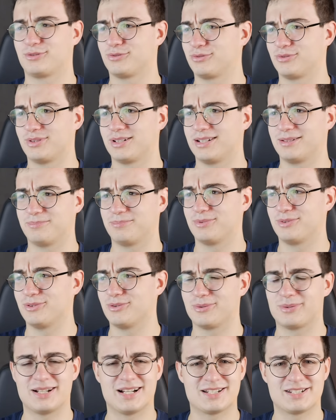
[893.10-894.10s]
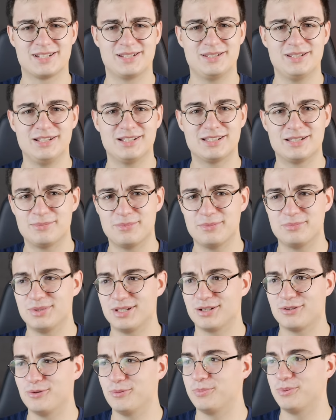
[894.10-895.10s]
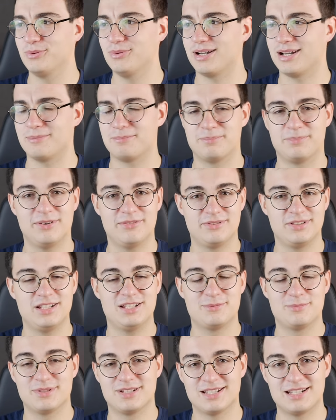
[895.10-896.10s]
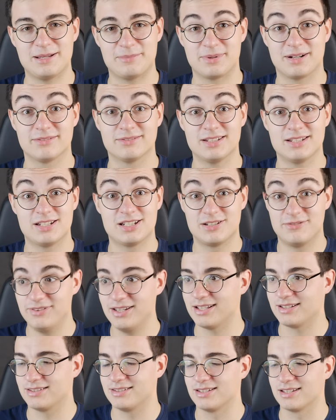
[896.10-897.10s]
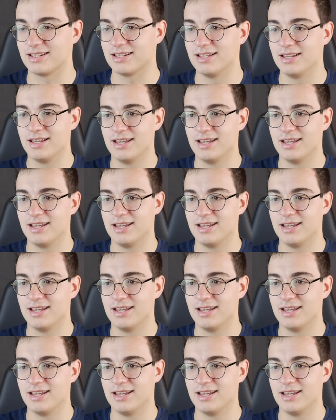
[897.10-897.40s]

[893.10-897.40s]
które no, raczej nigdy bym nie kupił, a bawiliśmy się naprawdę świetnie.